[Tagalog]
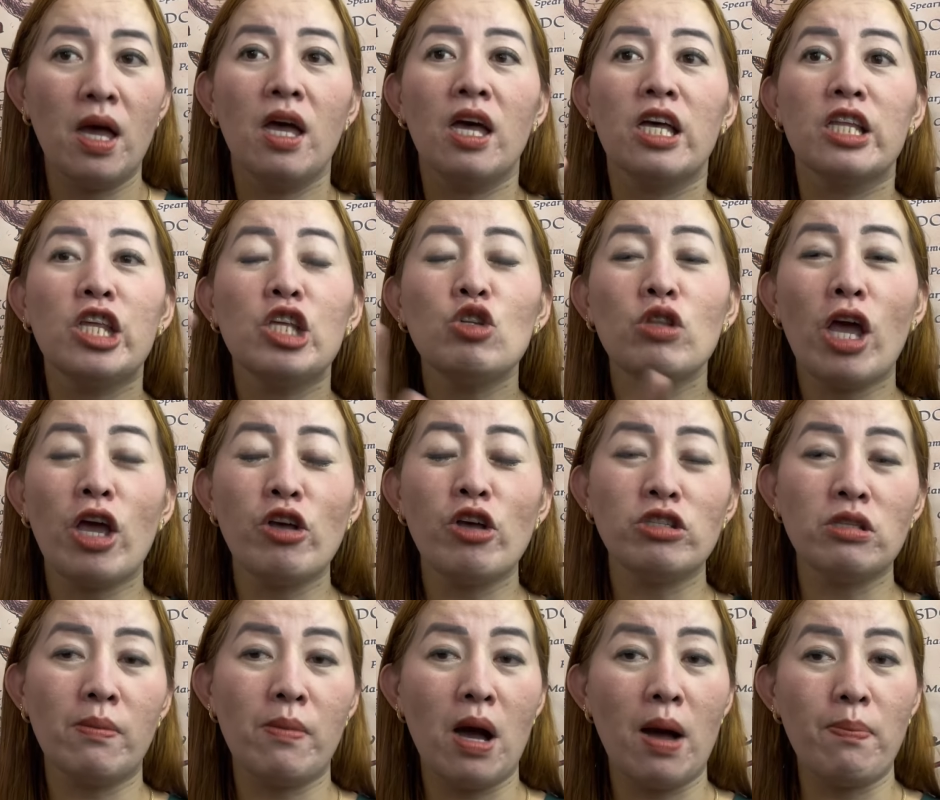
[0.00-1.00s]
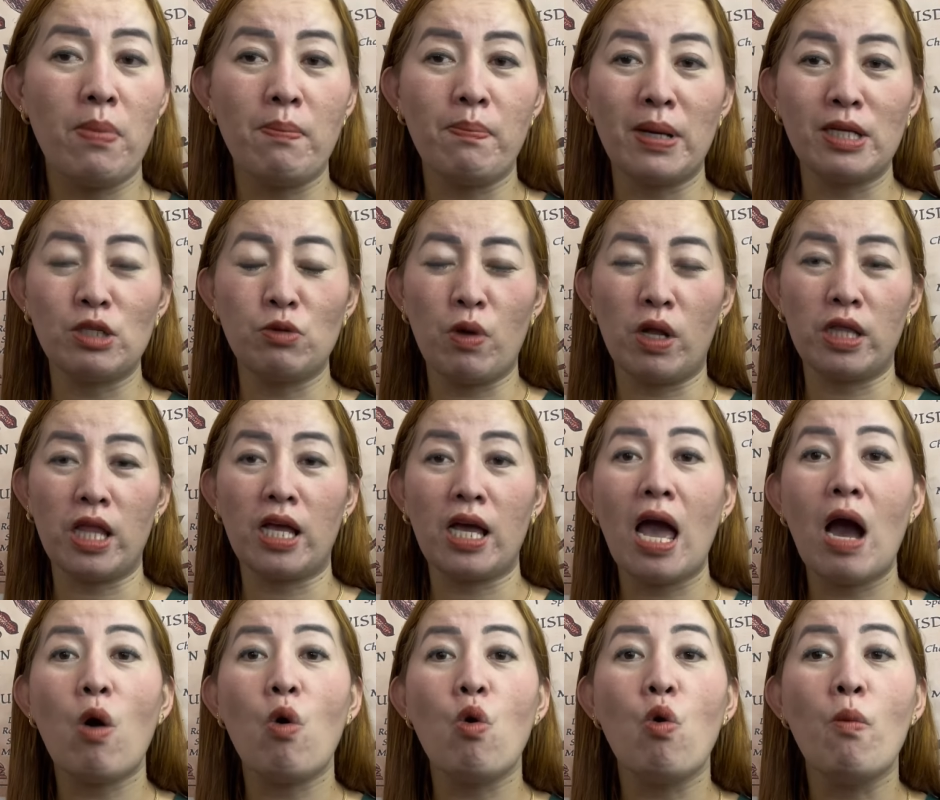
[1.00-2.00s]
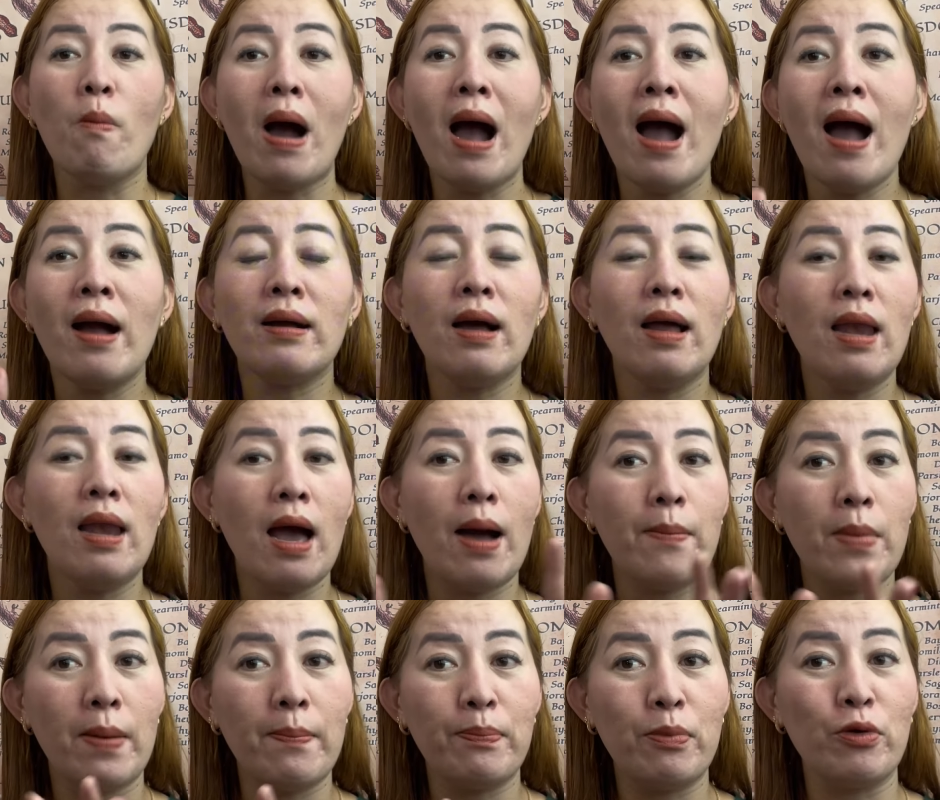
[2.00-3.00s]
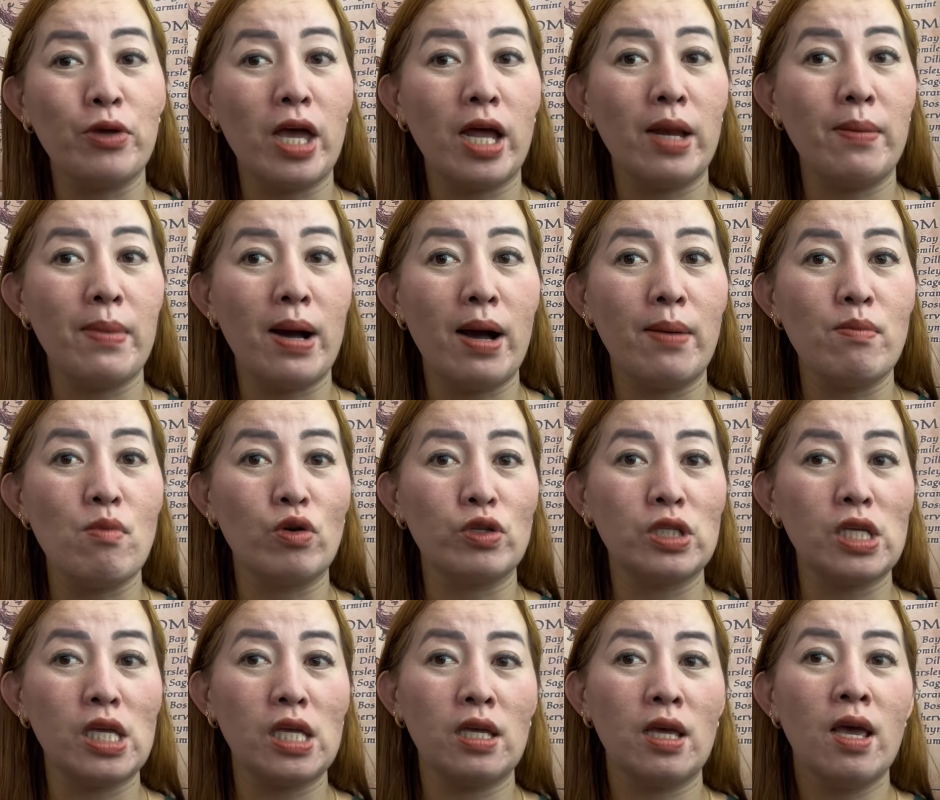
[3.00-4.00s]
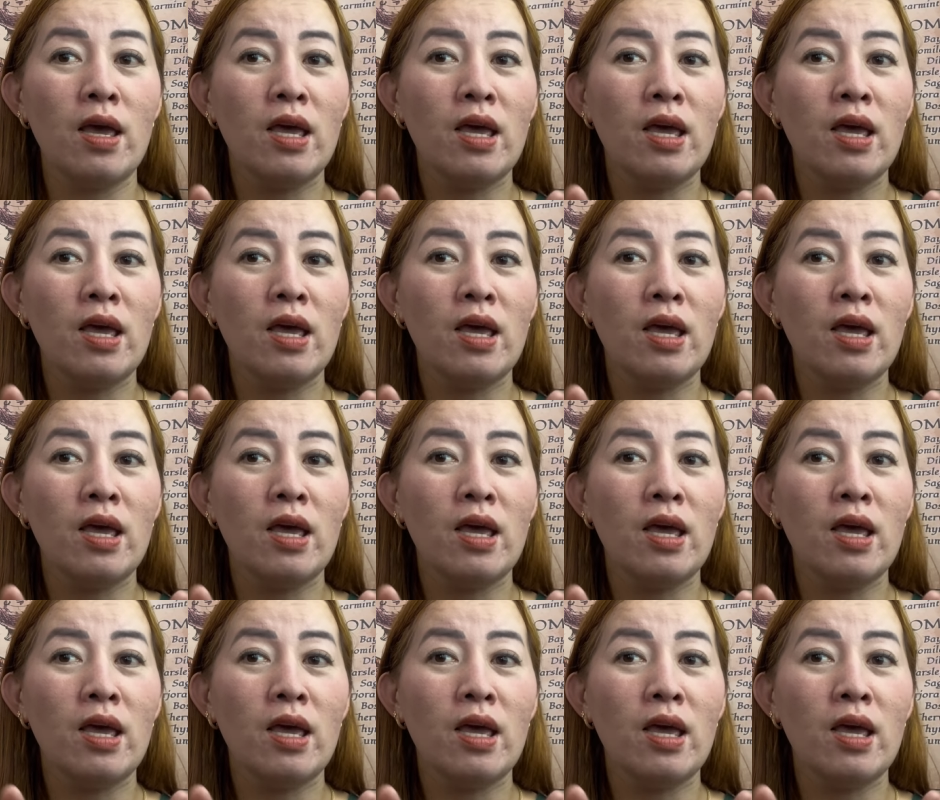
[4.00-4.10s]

Dito tayo sa mga pampaswerte, kaya umaga lamang po yan mga bossing.